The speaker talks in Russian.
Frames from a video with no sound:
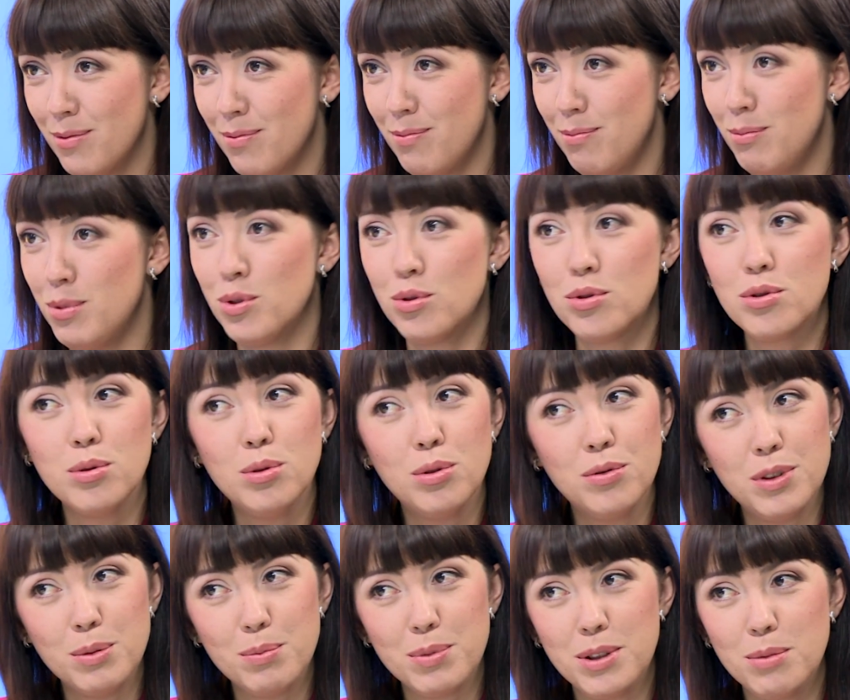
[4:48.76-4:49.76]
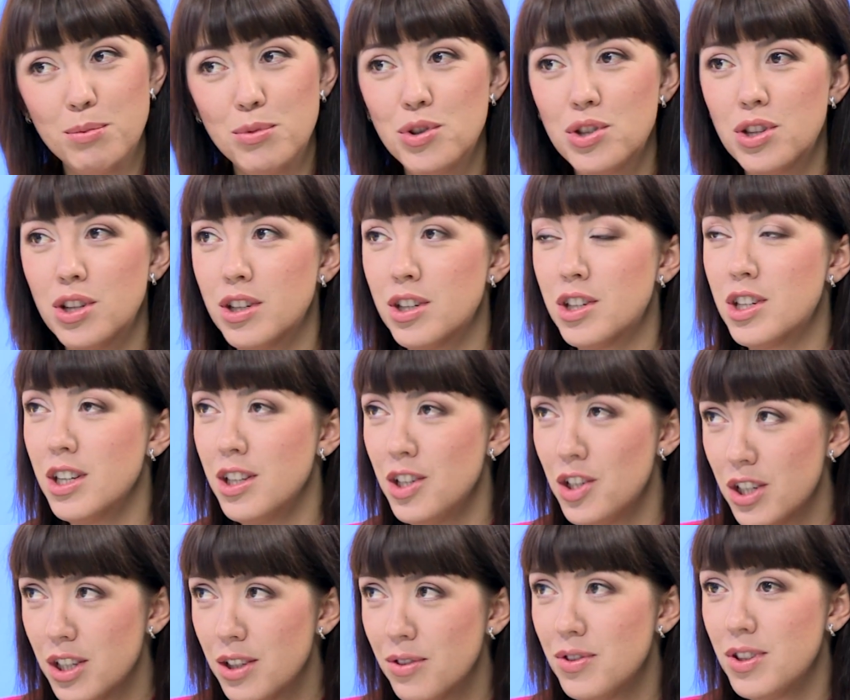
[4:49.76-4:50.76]
Безусловно. Потому что
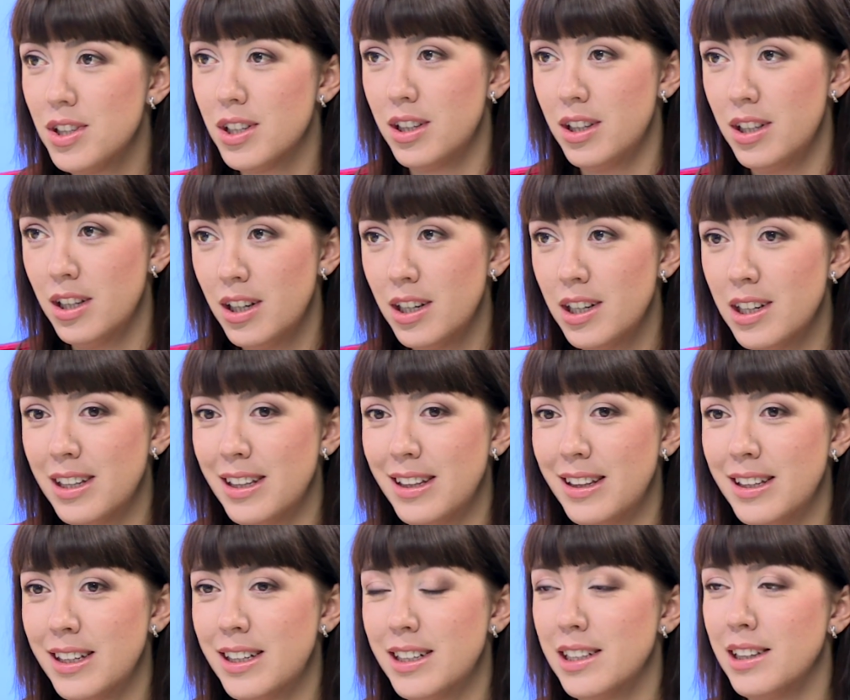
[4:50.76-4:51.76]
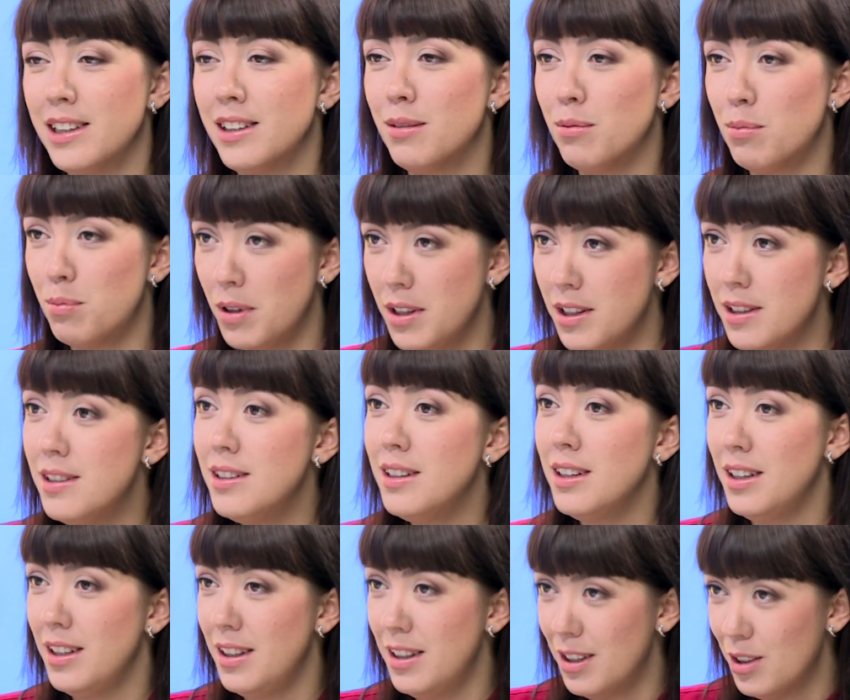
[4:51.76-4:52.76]
женщина всегда, по
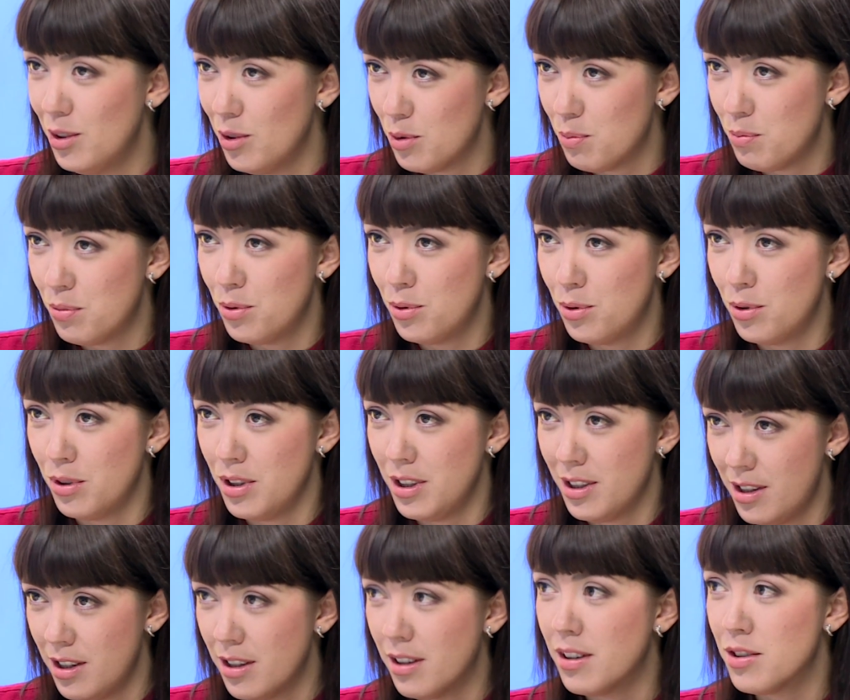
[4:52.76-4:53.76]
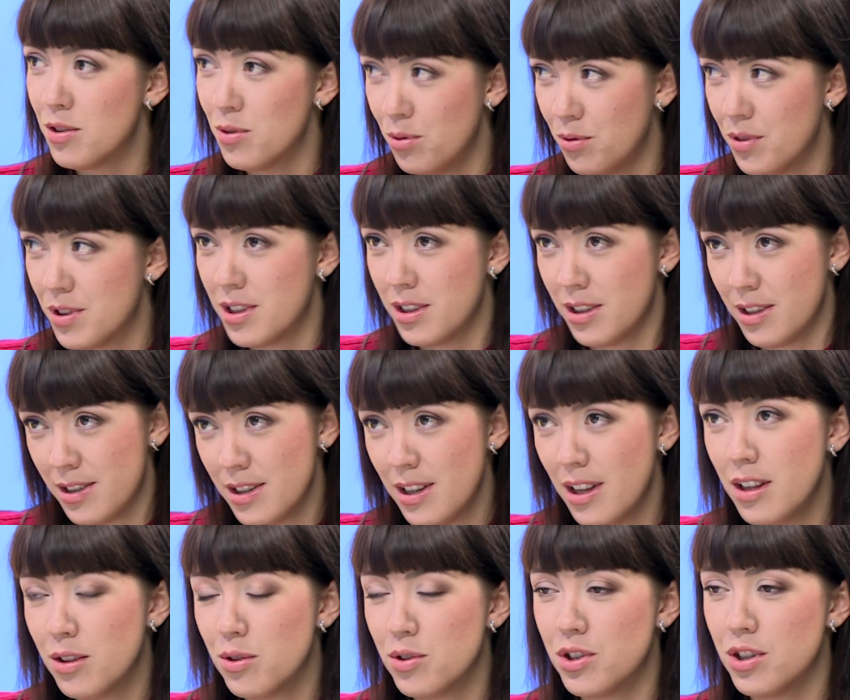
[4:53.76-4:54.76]
идее, да, то есть по, если основываться на
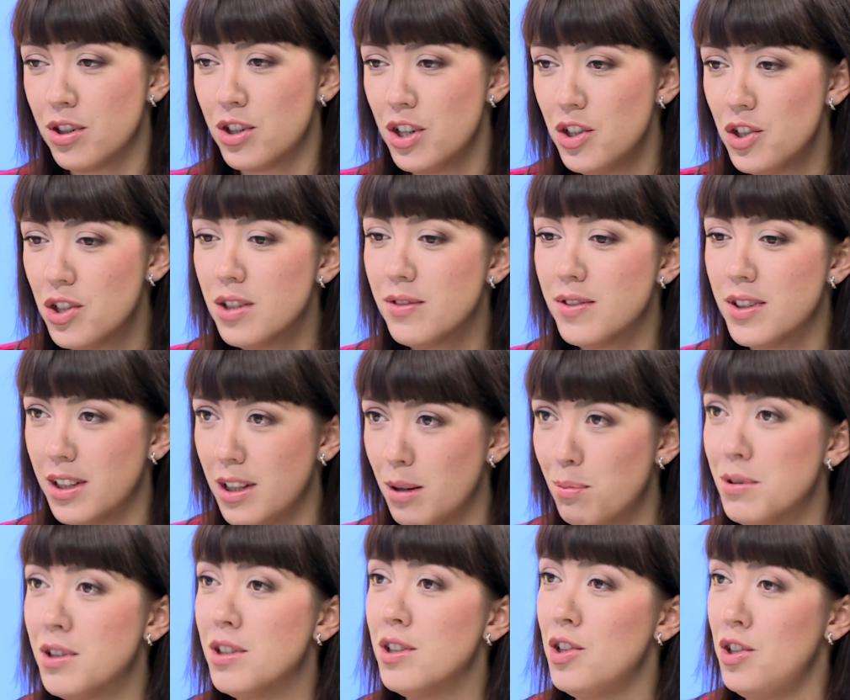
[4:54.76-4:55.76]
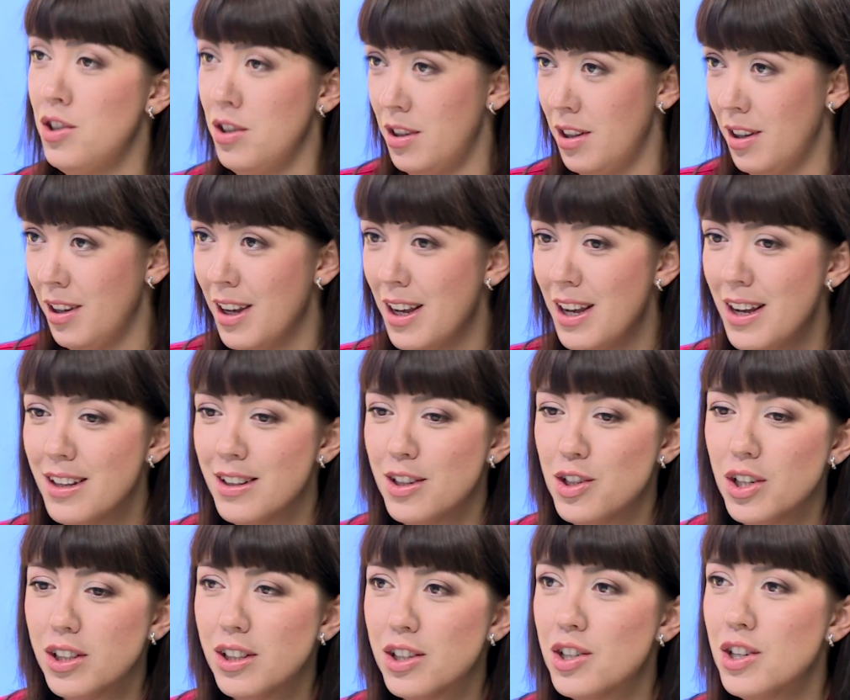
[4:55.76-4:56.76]
знании, то есть женщина всегда под защитой.
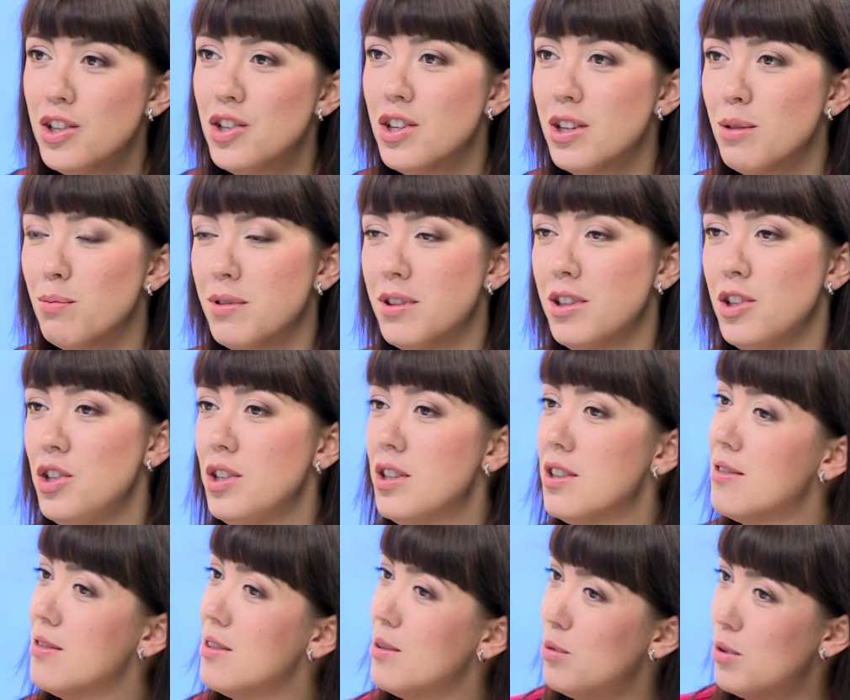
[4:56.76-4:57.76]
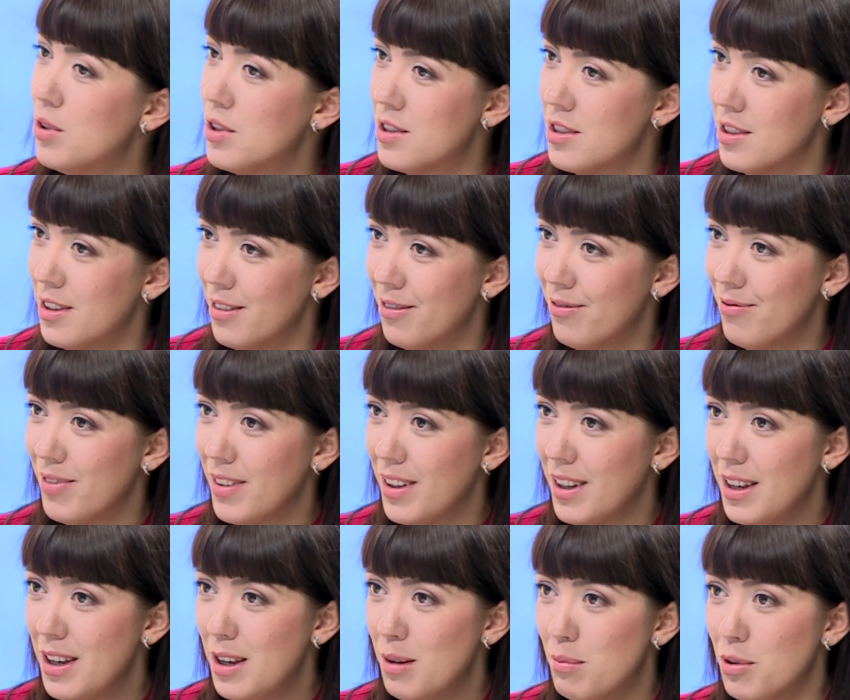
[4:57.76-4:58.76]
Сначала женщина под защитой своего отца,
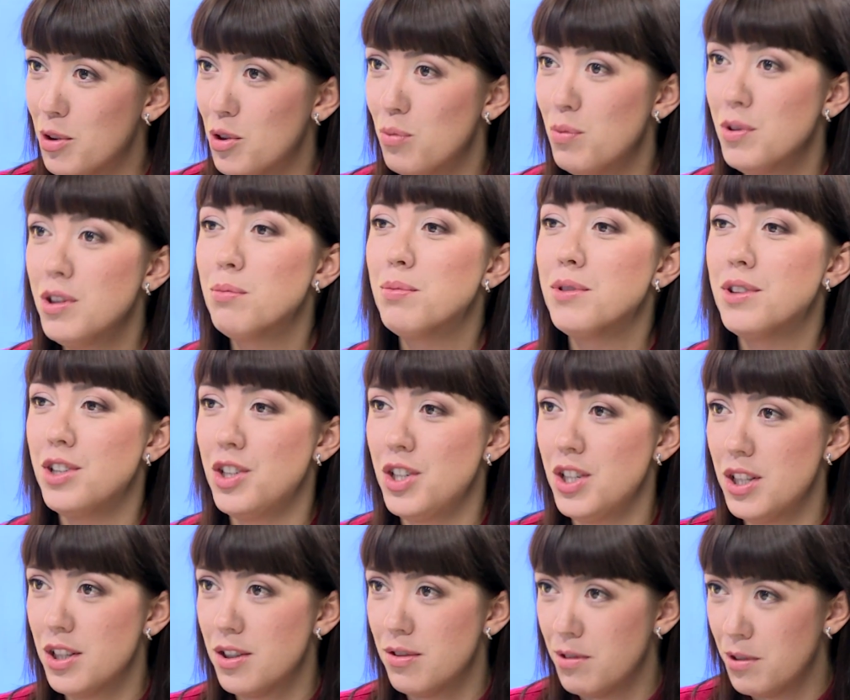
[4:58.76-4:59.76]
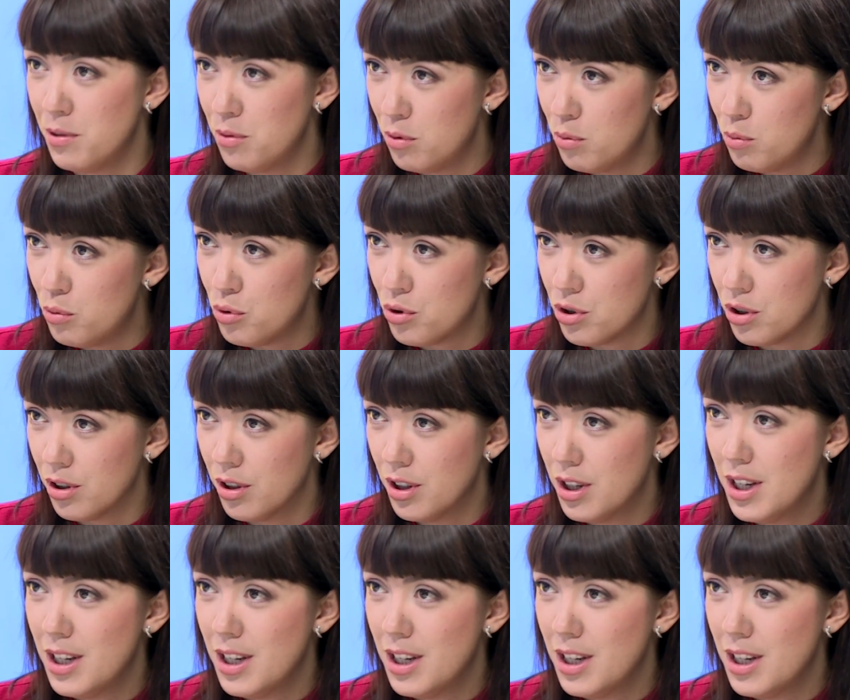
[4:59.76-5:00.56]
потом она под защитой своего мужа.